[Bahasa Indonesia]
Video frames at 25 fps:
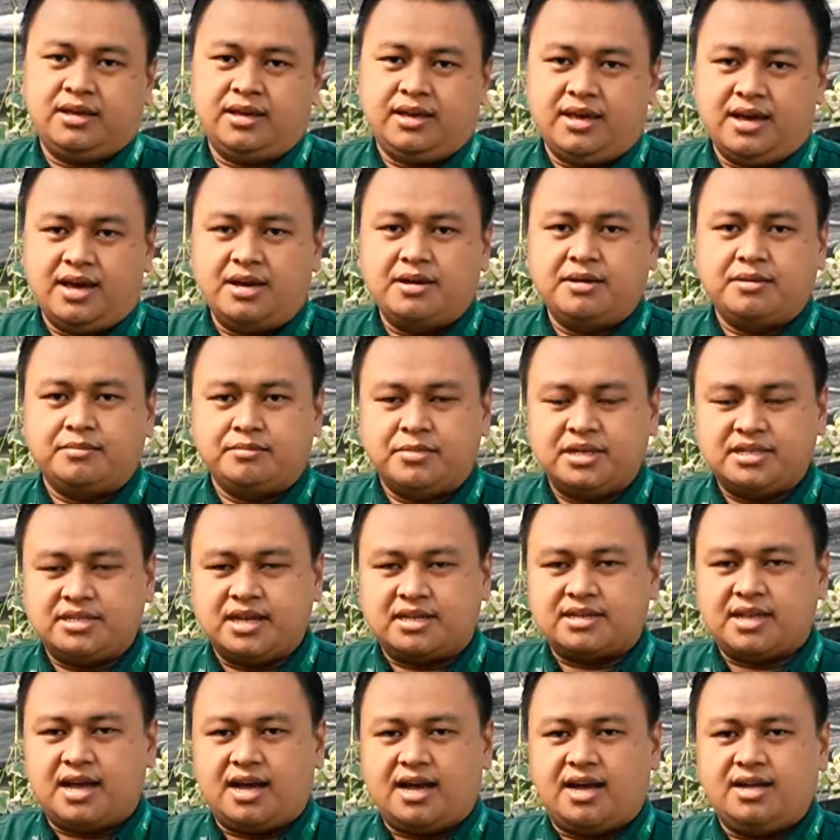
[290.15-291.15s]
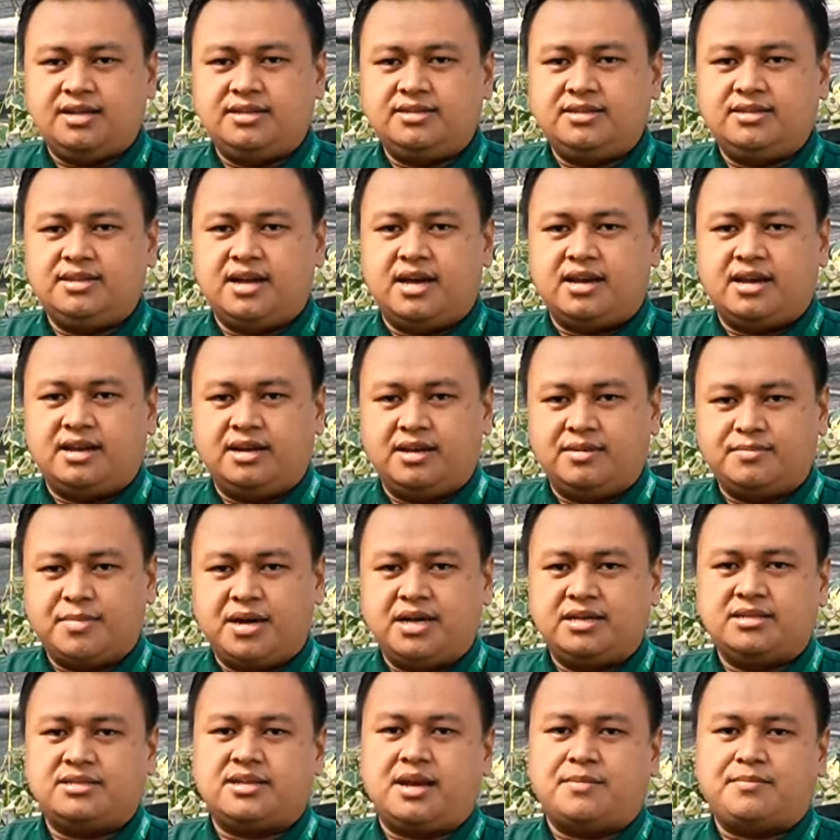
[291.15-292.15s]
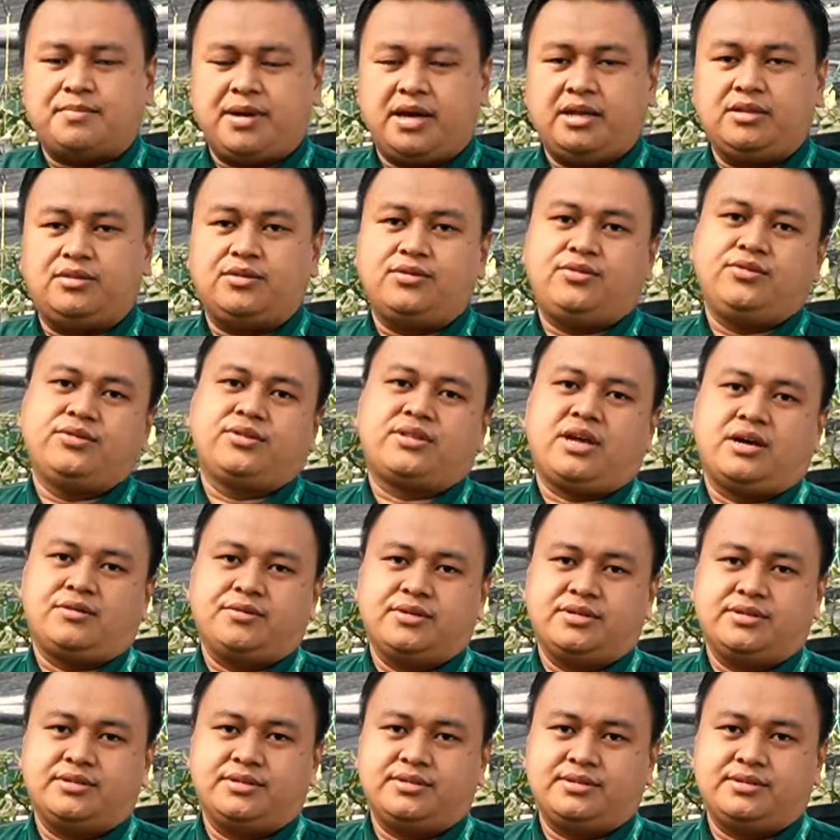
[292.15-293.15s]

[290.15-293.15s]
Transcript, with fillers: Ya, bisa tahan dari 5 sampai 7 tahun.